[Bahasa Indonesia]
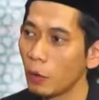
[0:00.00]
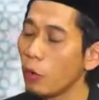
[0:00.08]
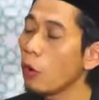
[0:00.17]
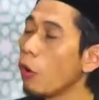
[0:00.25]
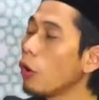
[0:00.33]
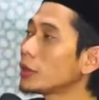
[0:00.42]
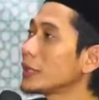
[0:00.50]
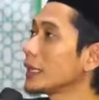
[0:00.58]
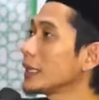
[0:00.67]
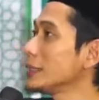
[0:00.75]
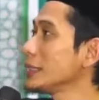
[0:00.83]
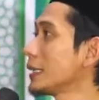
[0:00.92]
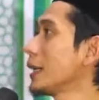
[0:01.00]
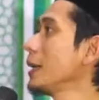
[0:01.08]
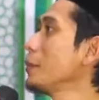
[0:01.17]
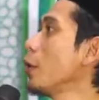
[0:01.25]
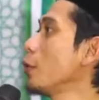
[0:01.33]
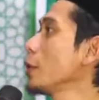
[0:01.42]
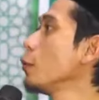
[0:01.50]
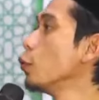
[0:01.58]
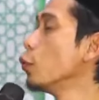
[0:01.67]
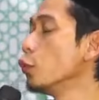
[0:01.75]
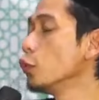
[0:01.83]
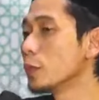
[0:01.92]
oh ternyata singkatannya mau gini,
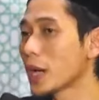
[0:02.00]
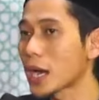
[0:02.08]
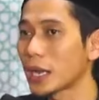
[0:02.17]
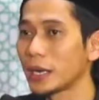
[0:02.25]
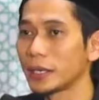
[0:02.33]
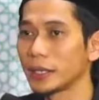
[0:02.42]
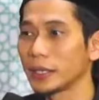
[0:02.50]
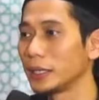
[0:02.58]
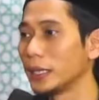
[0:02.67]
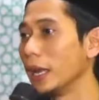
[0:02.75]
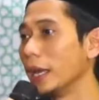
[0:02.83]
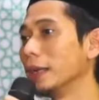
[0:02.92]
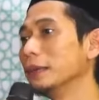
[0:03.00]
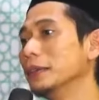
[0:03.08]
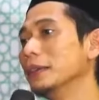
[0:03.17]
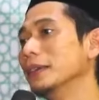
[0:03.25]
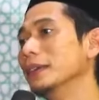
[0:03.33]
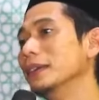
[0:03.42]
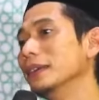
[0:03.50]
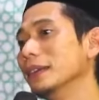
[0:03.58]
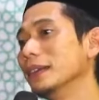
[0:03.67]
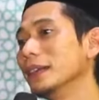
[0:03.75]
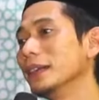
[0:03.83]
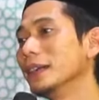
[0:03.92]
wuih maka kalian nanti ngandalan.
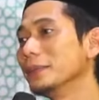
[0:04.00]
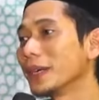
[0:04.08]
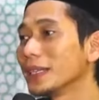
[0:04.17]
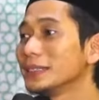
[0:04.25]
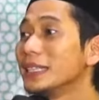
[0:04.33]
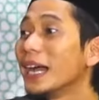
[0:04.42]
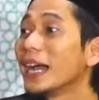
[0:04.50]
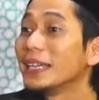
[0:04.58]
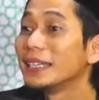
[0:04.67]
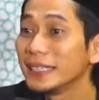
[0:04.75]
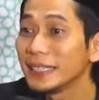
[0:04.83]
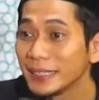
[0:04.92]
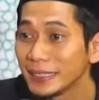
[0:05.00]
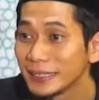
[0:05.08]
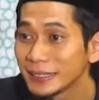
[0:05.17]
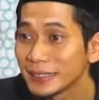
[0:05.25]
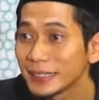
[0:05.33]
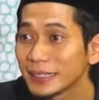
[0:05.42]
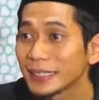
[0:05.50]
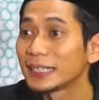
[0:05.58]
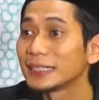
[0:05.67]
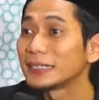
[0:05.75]
Ya. Makanya jangan disingkat.